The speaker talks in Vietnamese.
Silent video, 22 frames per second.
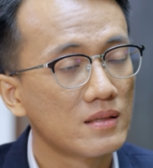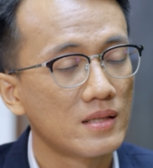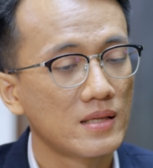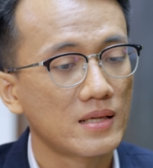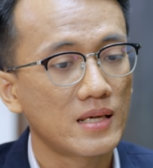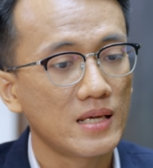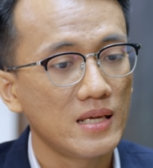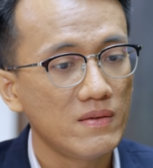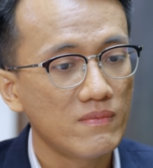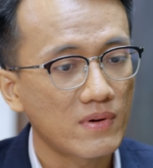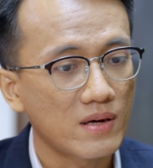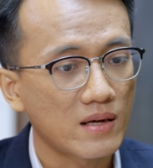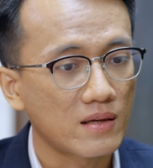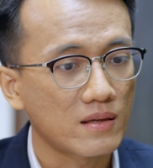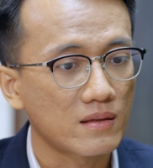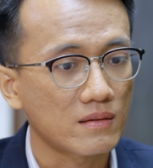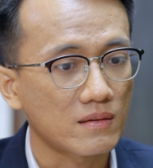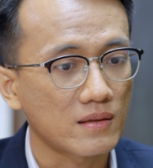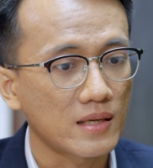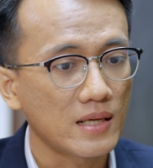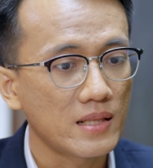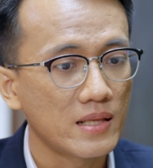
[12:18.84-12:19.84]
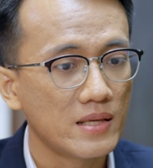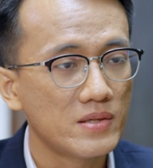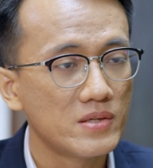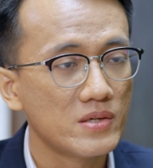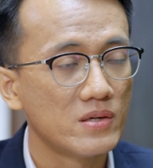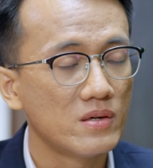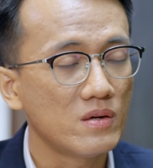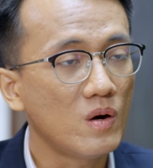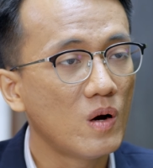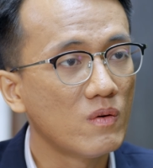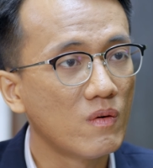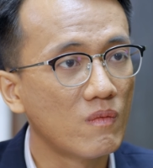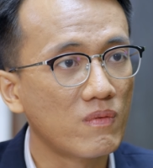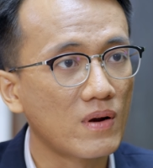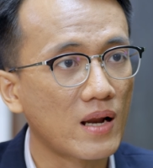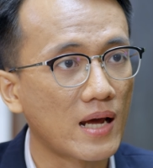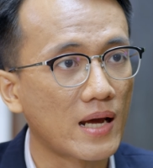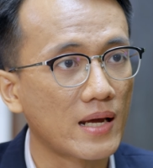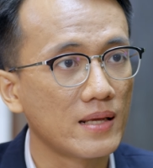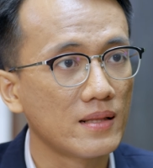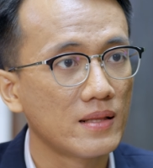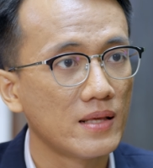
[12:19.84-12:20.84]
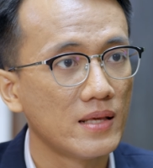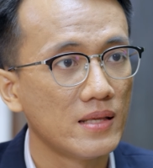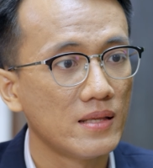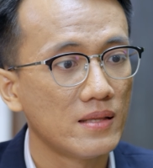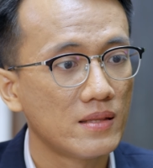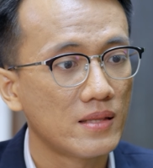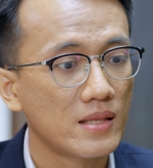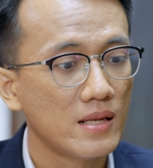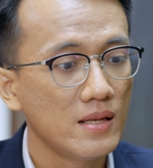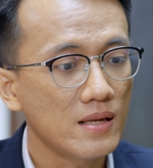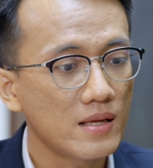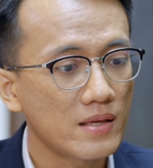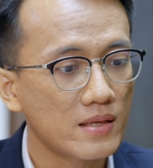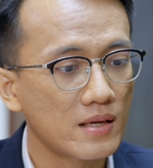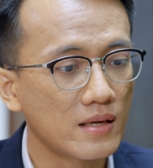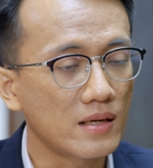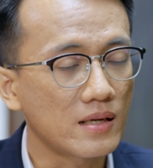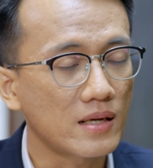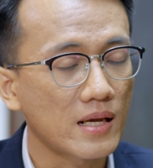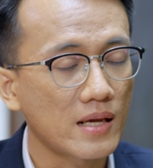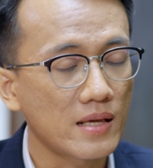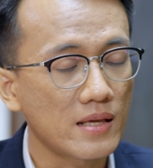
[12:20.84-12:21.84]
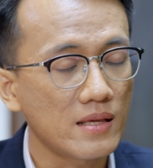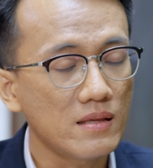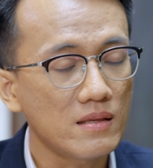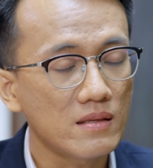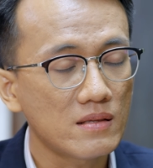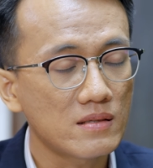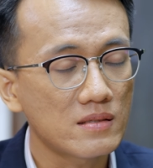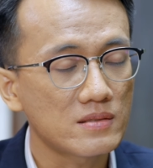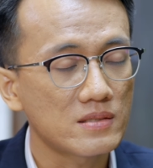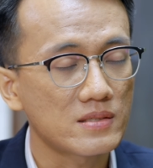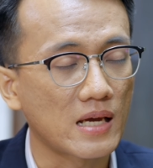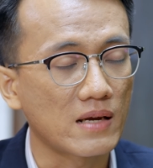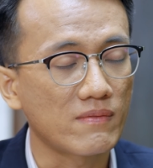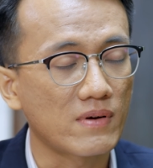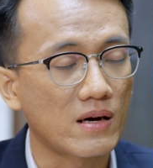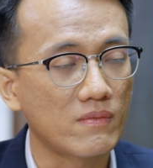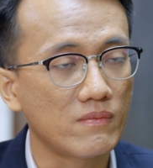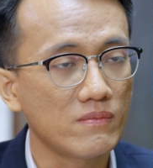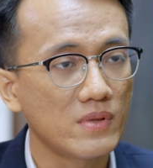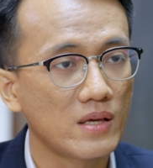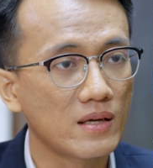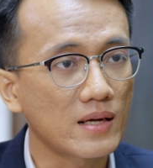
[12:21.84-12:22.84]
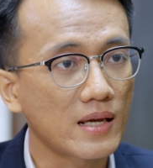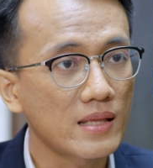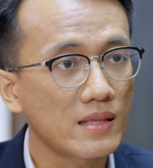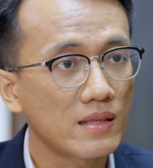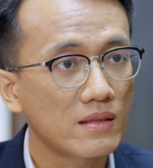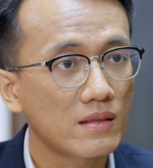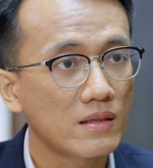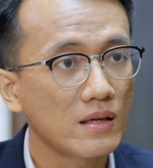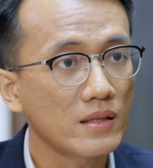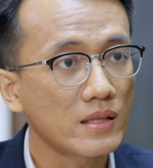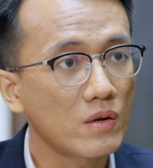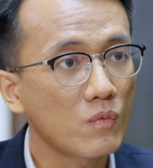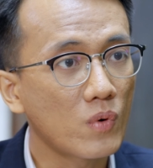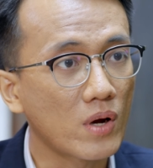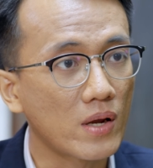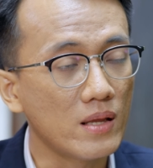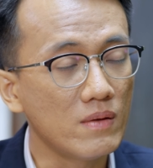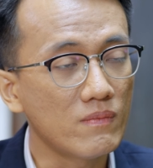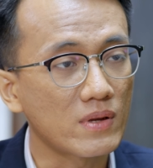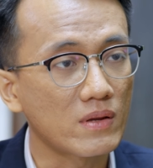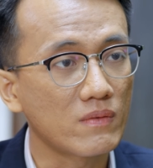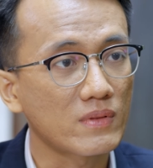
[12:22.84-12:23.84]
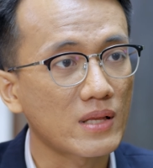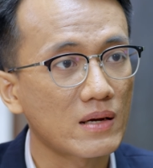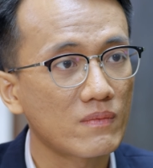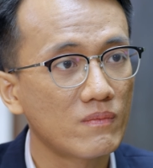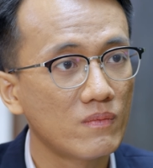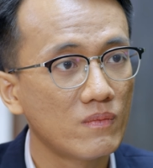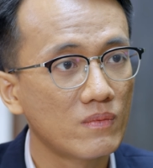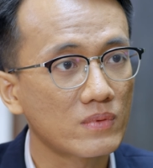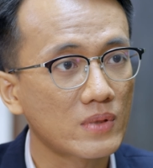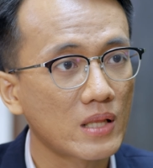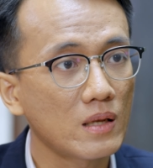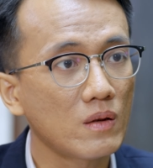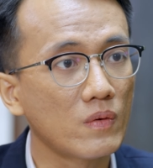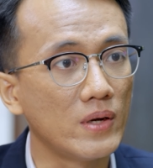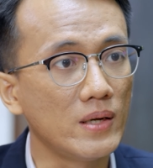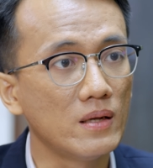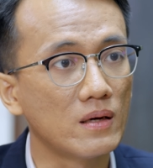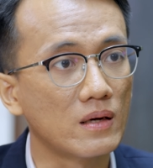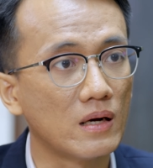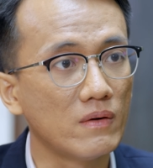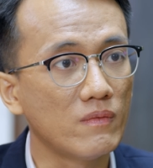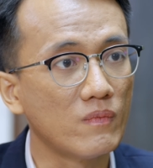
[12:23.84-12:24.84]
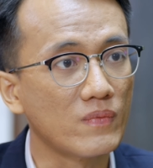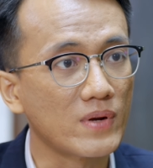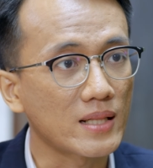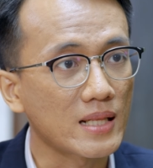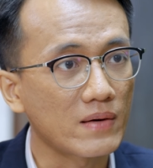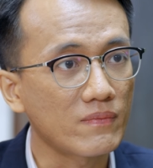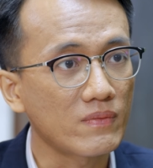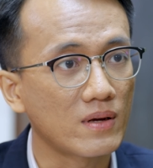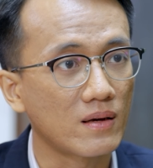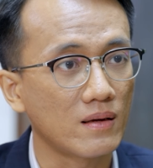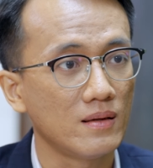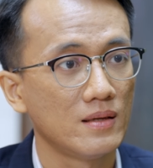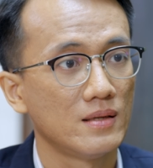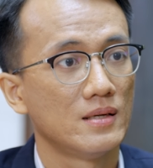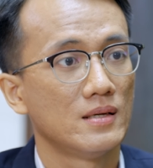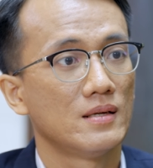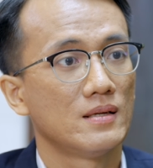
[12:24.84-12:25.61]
thì khi mà cái thị trường nó hồi phục lại thì chính là những cái sản phẩm những cái chứng chỉ quỹ mà chúng ta tích lũy được ở vùng giá thấp đó